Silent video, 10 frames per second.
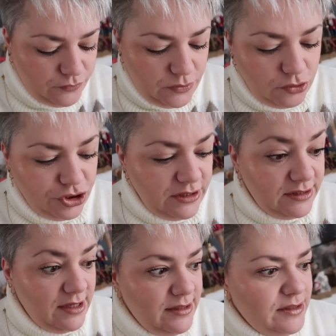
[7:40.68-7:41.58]
Je vais
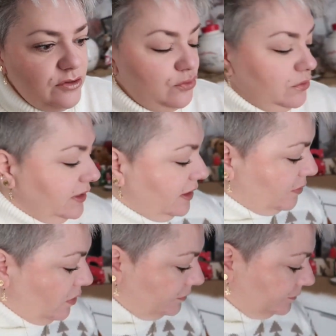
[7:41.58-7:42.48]
ranger celle d'Enzo
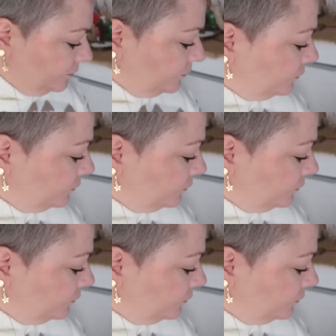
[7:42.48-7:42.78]
également.